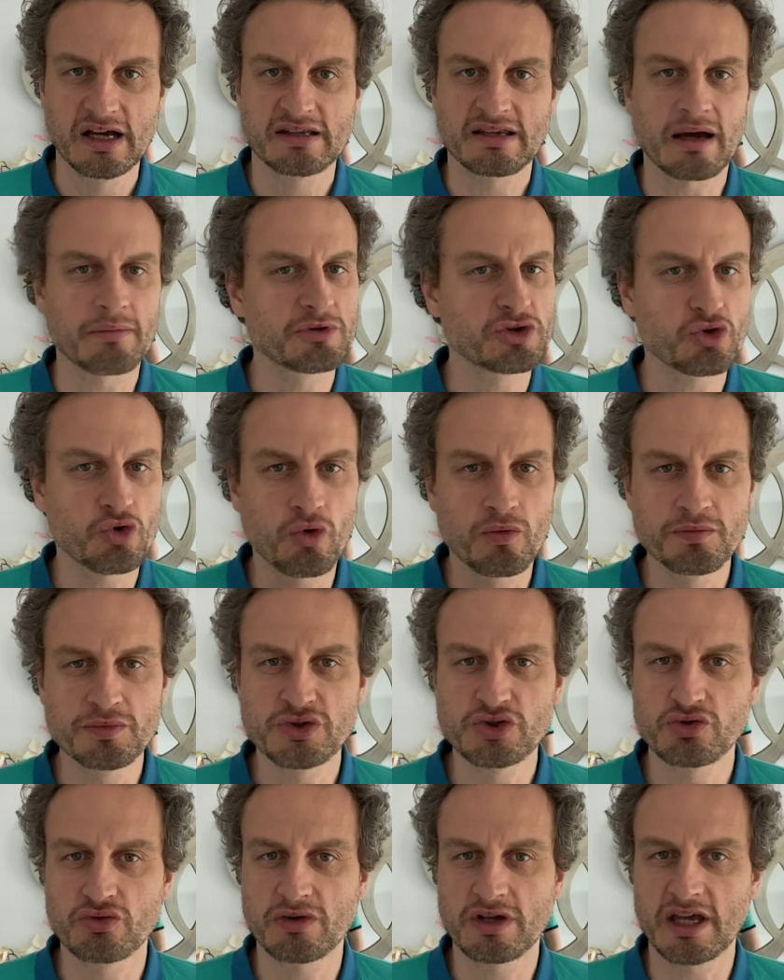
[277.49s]
damit
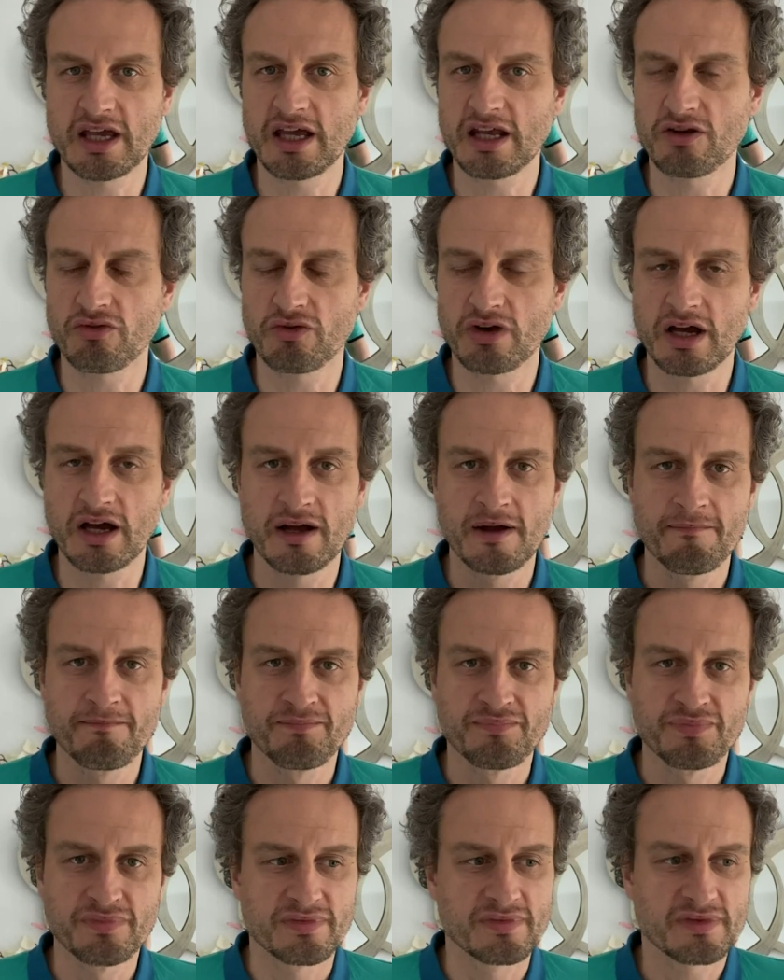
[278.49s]
umzugehen oder
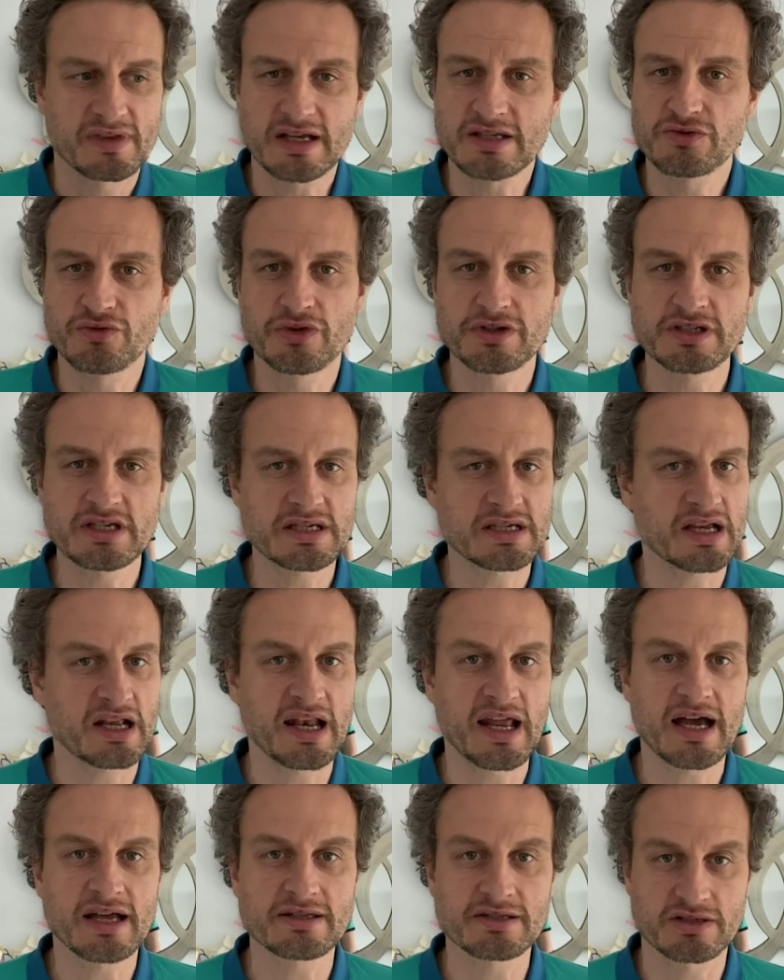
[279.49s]
das für sich
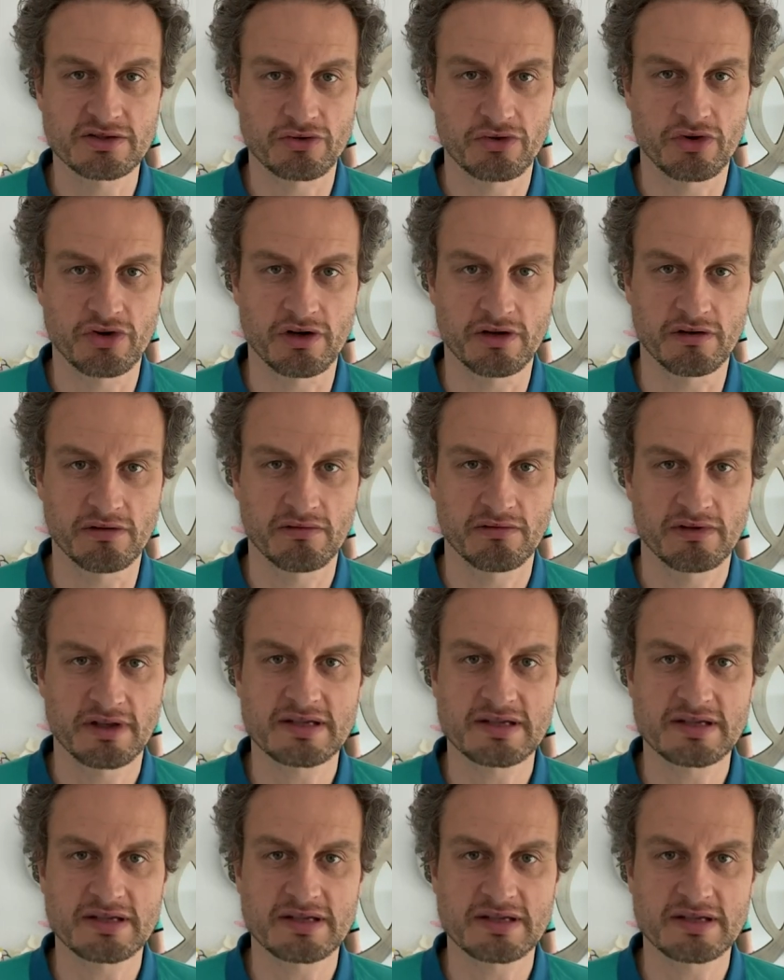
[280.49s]
klären zu können.